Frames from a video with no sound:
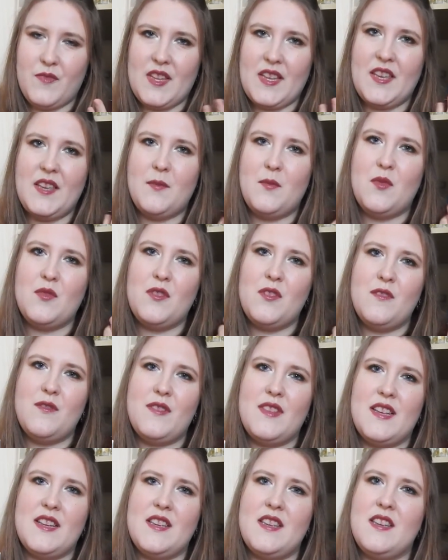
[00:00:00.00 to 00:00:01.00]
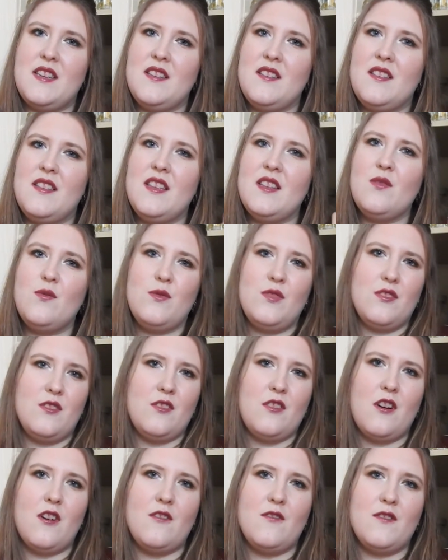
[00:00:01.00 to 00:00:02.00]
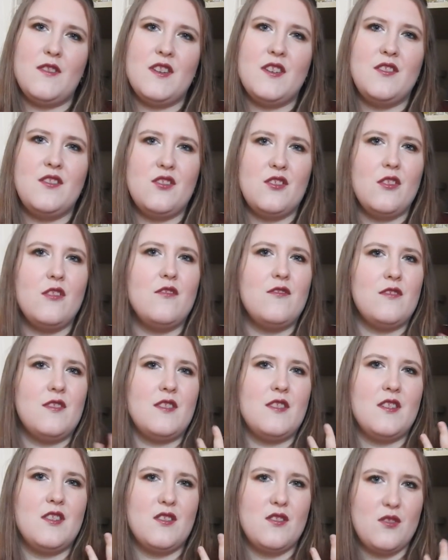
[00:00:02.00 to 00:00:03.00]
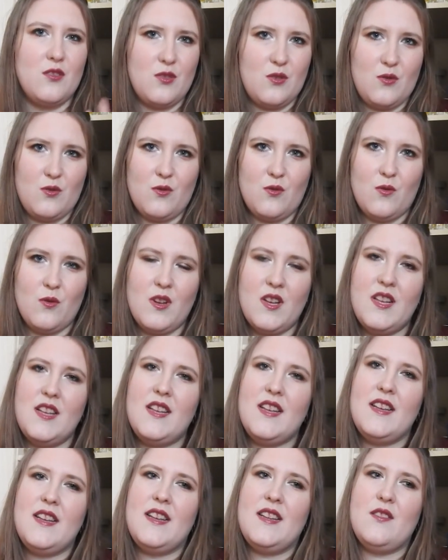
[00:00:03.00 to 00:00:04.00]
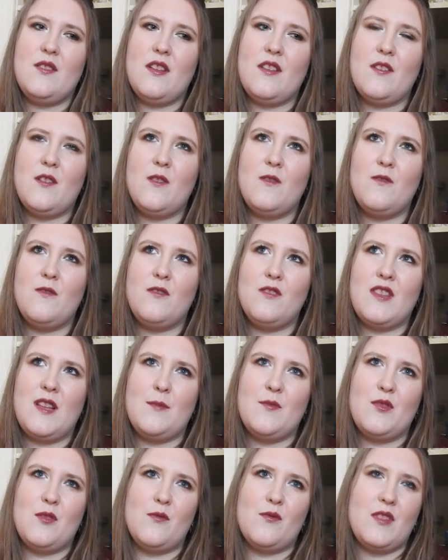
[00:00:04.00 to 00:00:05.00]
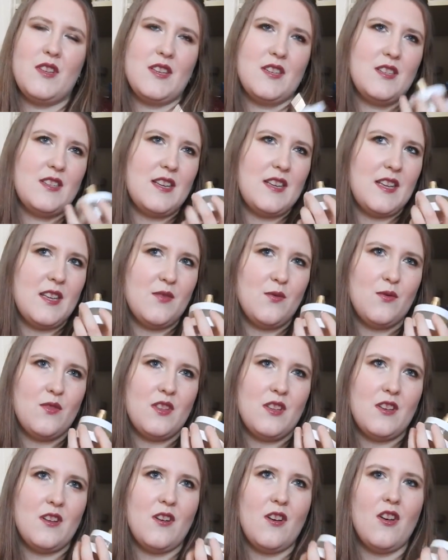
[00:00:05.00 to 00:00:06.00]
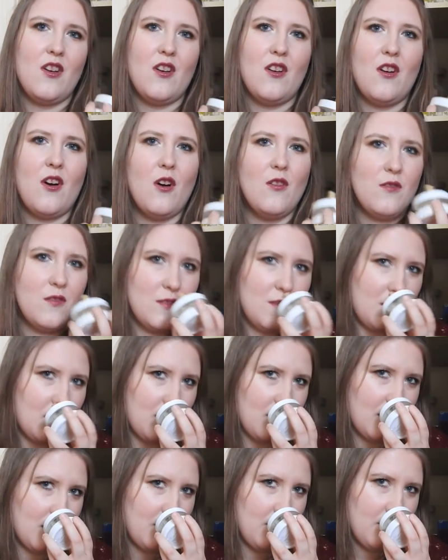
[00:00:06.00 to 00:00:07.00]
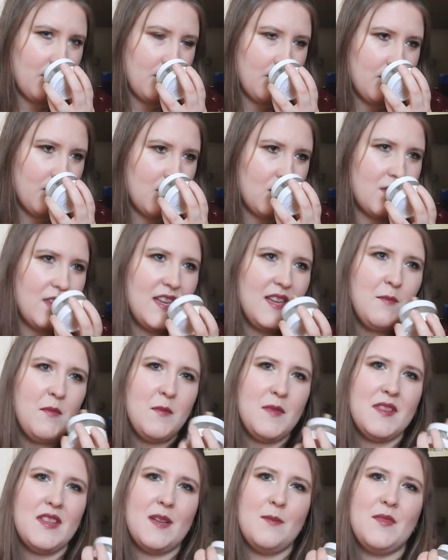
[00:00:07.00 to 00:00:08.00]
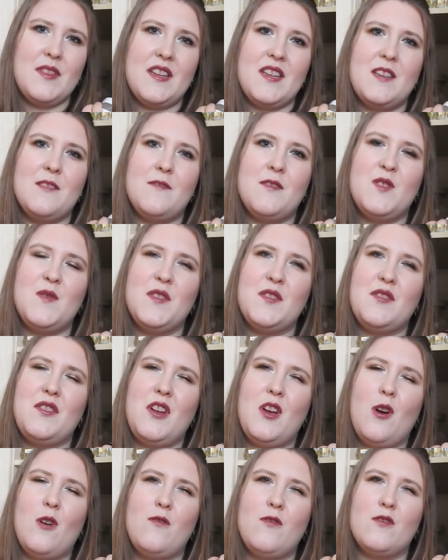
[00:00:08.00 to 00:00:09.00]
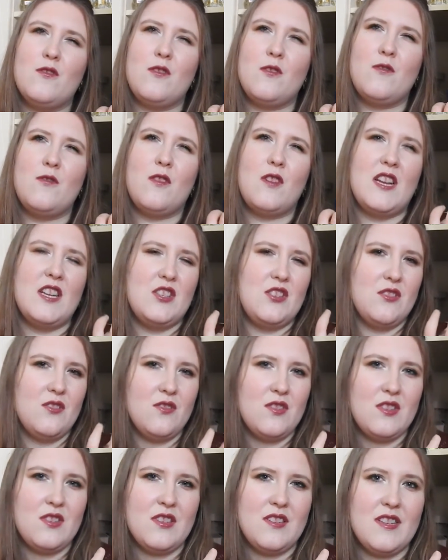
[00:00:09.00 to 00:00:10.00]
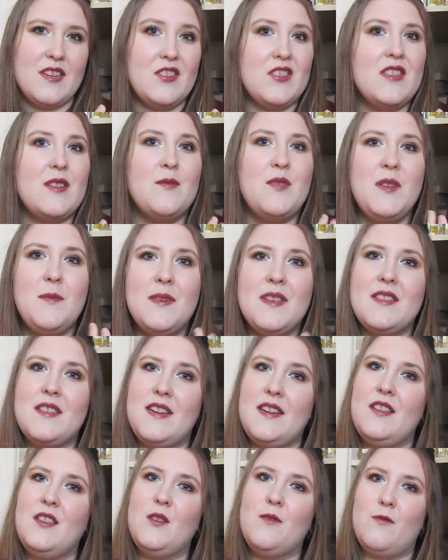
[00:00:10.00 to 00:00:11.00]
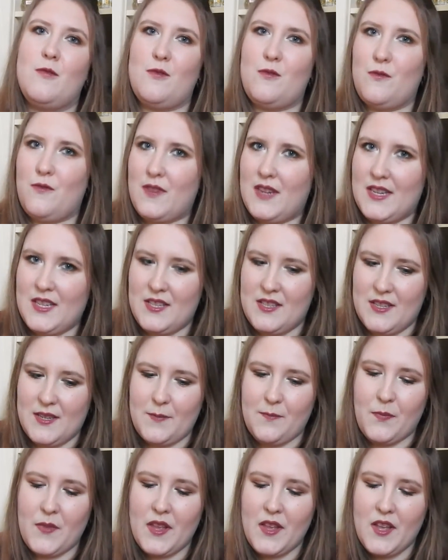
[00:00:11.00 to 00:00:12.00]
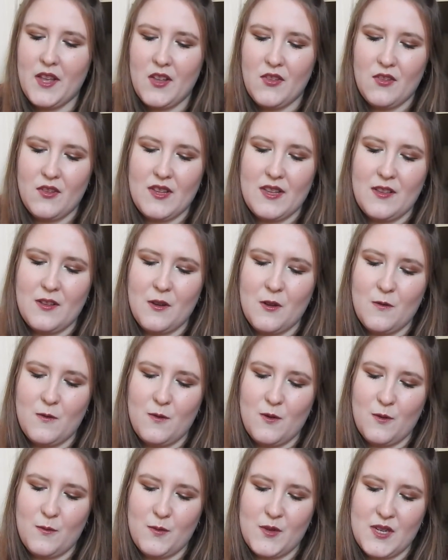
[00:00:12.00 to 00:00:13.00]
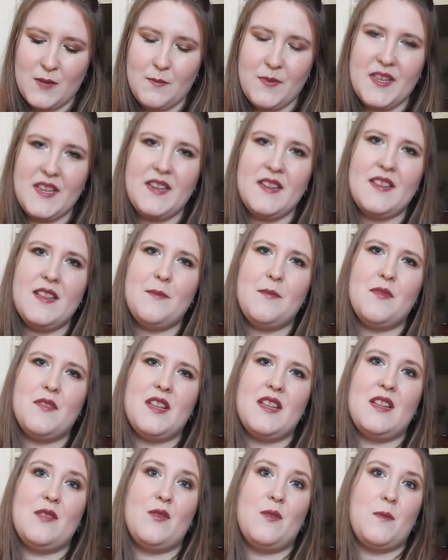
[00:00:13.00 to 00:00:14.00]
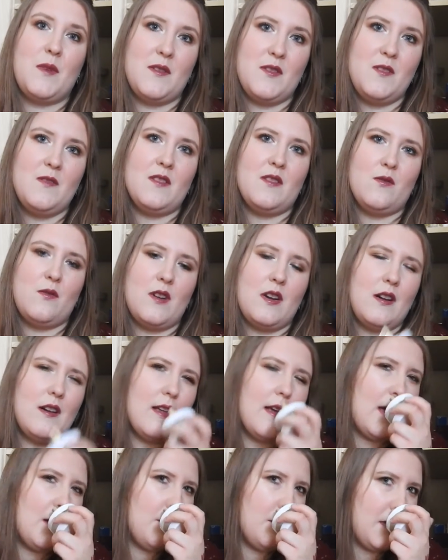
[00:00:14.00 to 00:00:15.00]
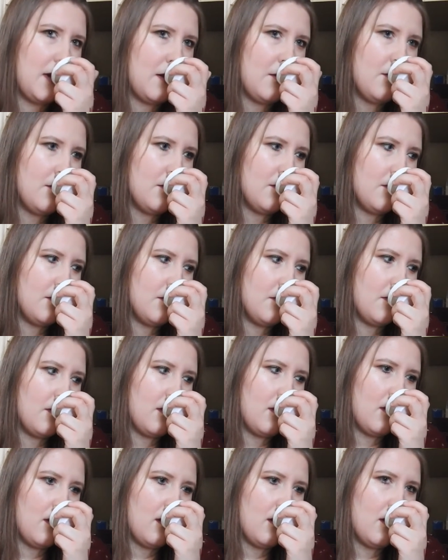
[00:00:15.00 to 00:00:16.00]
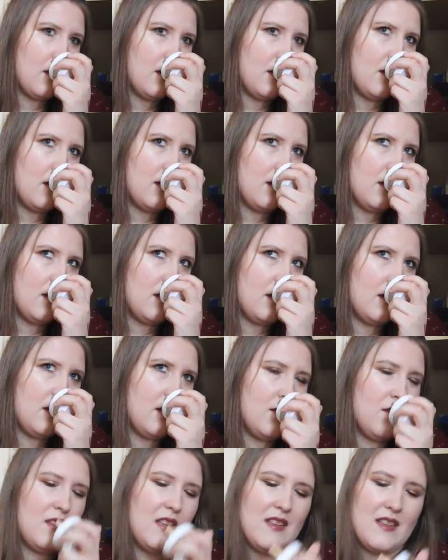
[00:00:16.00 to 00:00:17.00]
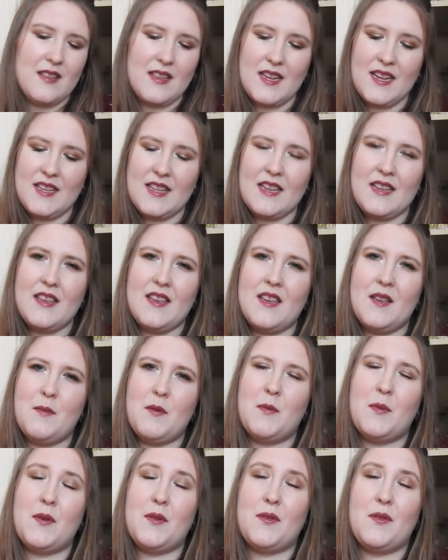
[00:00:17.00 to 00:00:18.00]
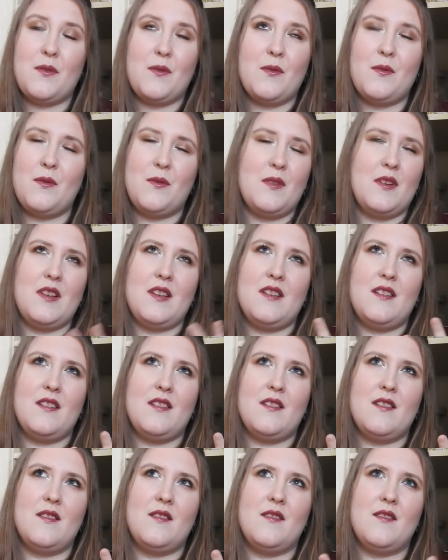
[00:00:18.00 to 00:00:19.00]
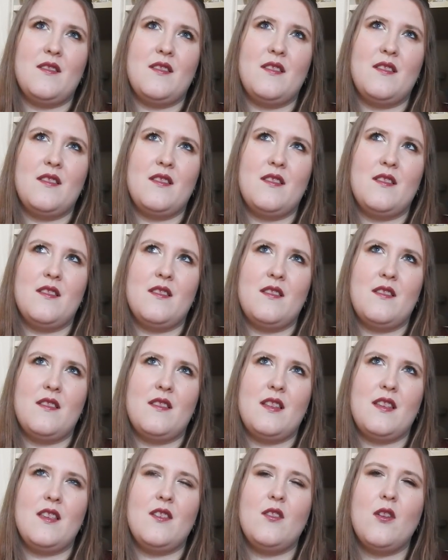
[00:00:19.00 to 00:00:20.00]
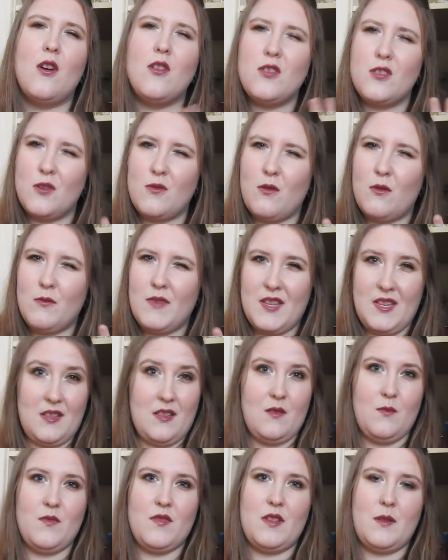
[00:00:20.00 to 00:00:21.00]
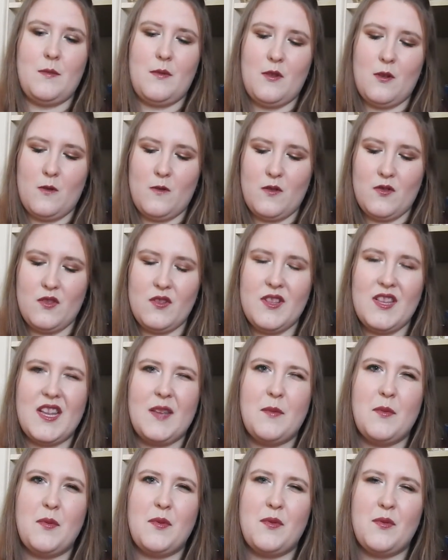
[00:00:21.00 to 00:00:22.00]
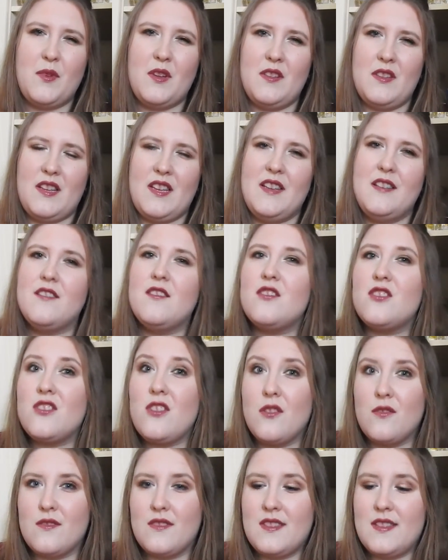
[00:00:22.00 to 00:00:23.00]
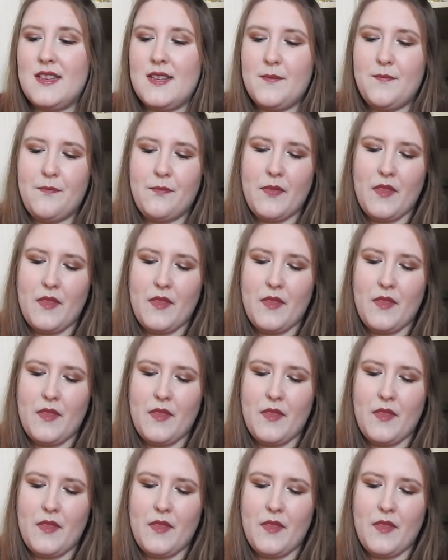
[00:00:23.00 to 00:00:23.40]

Taki motyw takich nietuzinkowych, niszowych ziół. Dodatkowo tam są też takie nuty yy, owocowe co daje momentami taki wydźwięk trochę owocowo-leśności, jednakże tam nie ma stricte owoców leśnych. Dodatkowo przepiękna, podana to jest prawdziwa naturalna ambra i ona nadaje takiej po prostu... Yy, takiego oszołomienia temu zapachowi. On jest taki po prostu inny, taki iskrzący.